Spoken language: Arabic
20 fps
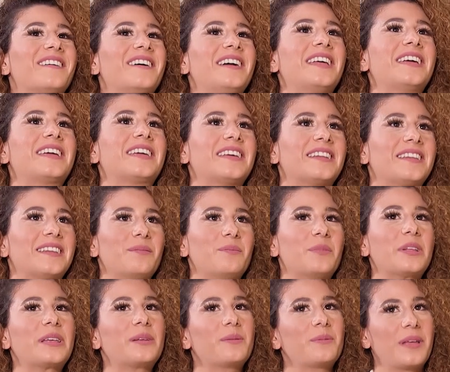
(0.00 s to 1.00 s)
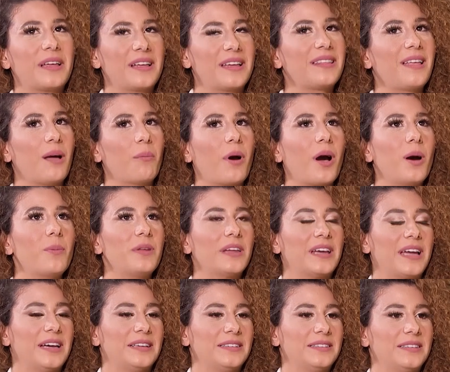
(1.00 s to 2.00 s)
ولكن مثل كنت عم
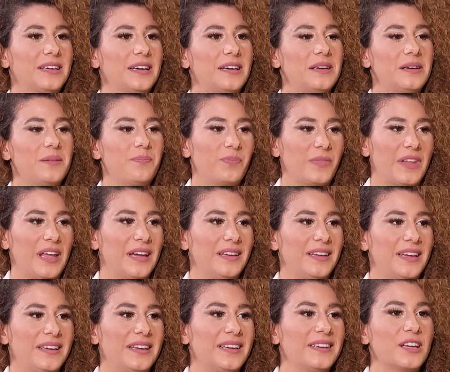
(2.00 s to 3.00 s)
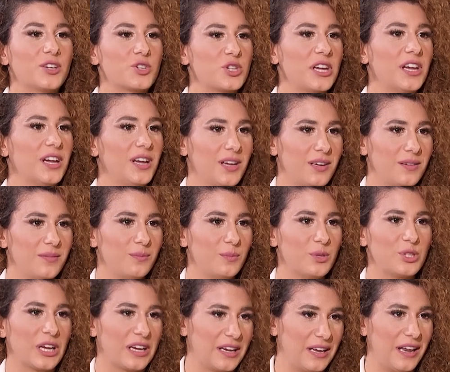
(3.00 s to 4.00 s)
خبرك عن يعني النجاح
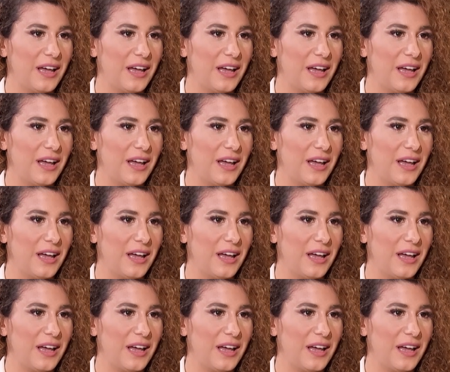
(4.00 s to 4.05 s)
بشكل